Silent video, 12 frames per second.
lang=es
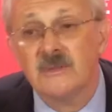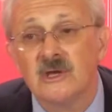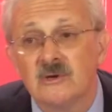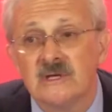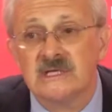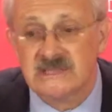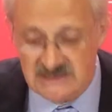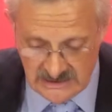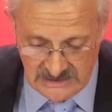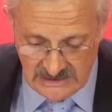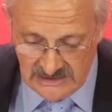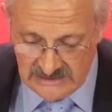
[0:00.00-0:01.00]
millones
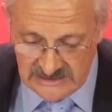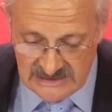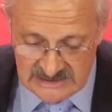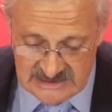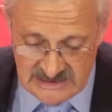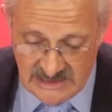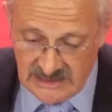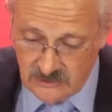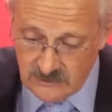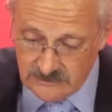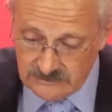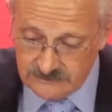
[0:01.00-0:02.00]
de este año.